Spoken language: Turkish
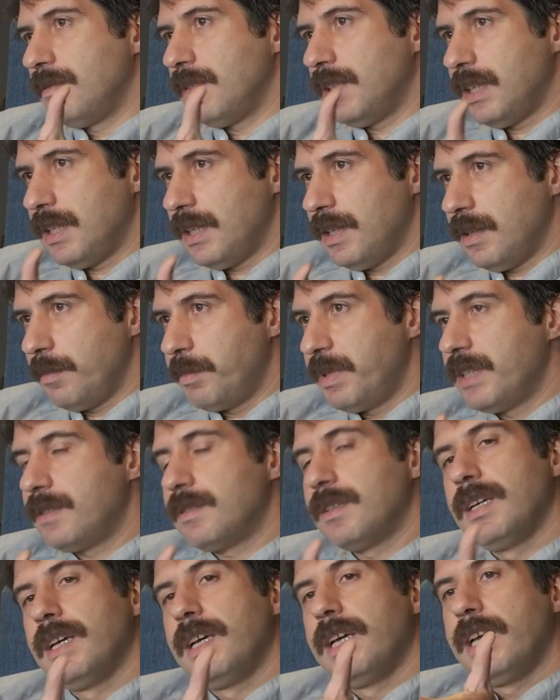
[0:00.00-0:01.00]
e,
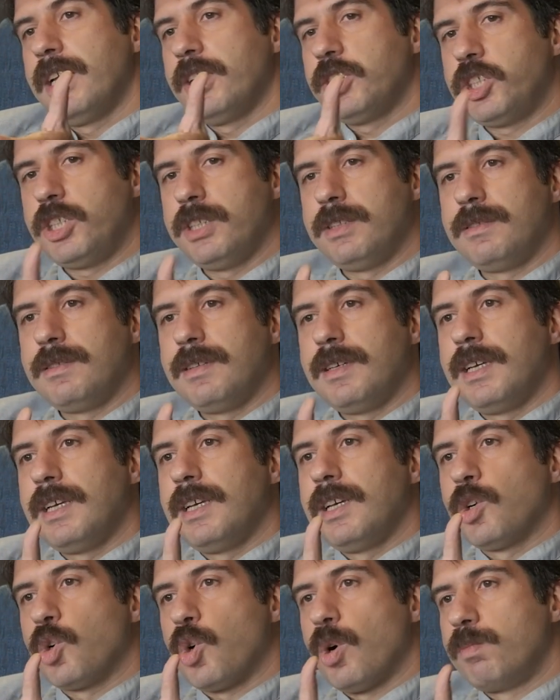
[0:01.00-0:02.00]
bir Çin
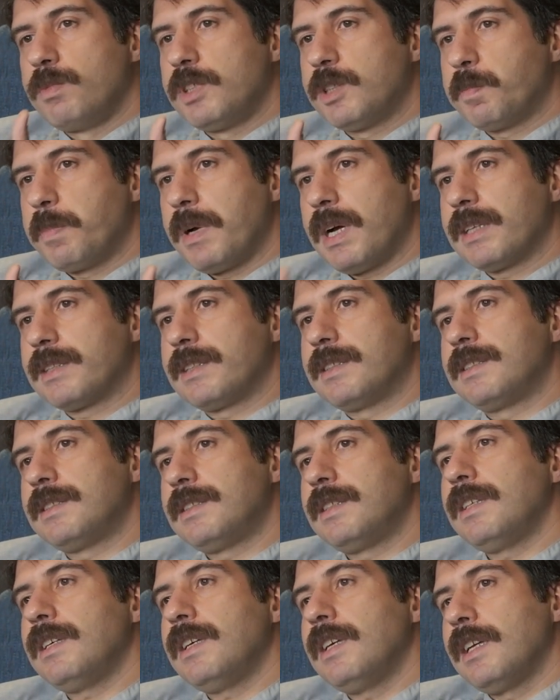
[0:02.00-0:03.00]
Komünist
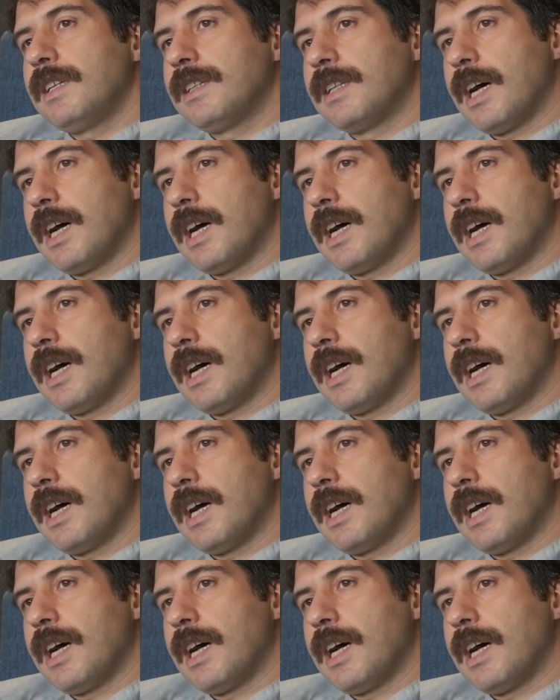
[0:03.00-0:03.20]
Partisi